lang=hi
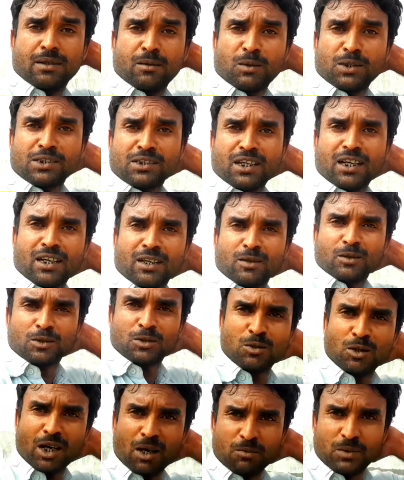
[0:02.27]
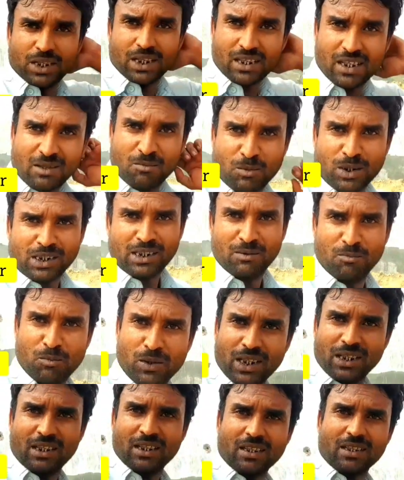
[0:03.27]
नमस्कार दोस्तों आप देख रहे हैं
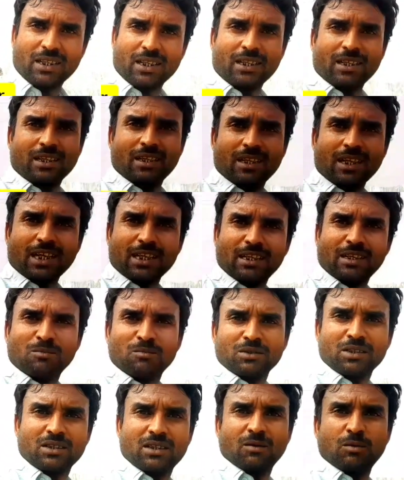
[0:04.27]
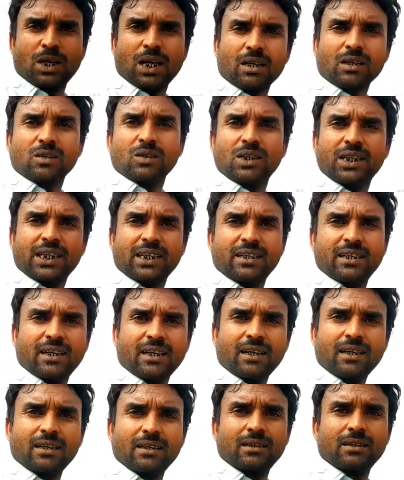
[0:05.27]
मतीम पेंटर चैनल आज हम इस दीवार को लिखने
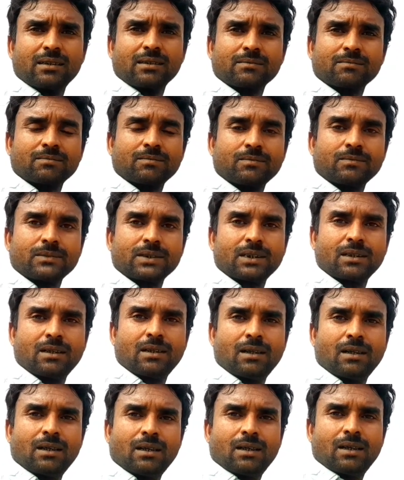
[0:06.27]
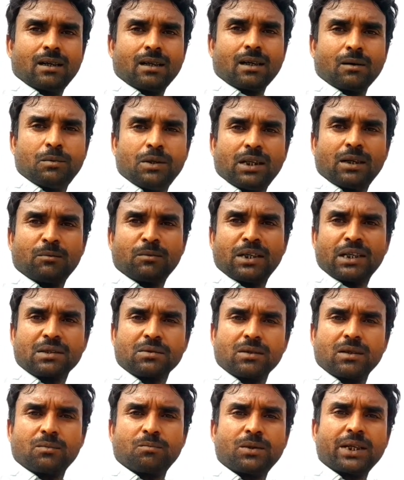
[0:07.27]
आए हैं अभी हमने
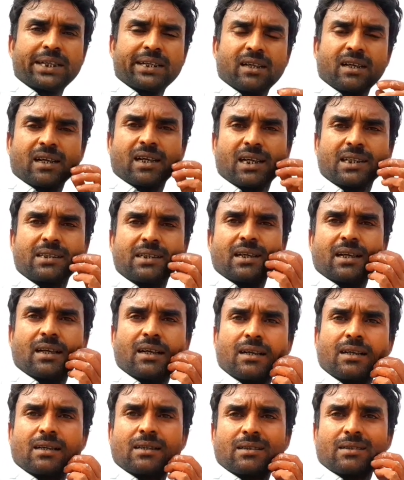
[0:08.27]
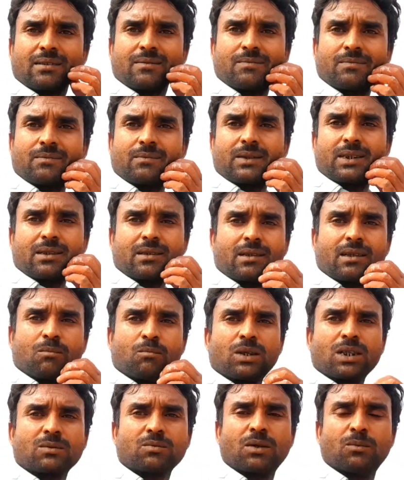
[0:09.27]
इस पर पेंट लगा दिया है
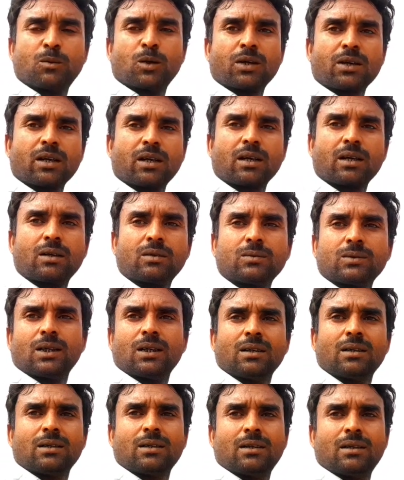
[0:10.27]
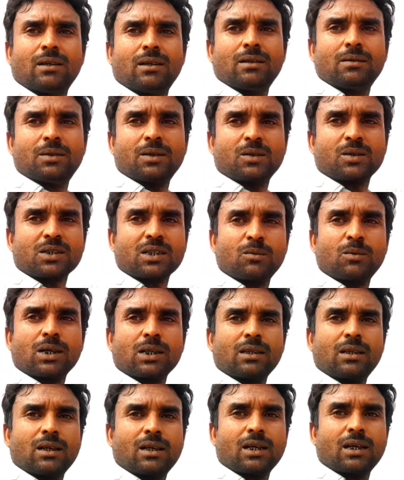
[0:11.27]
अब मैं इस पर बॉर्डर लगाऊंगा और उसके
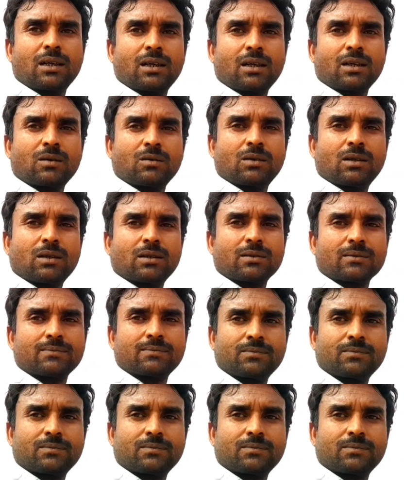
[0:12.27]
बाद लिखाई करूँगा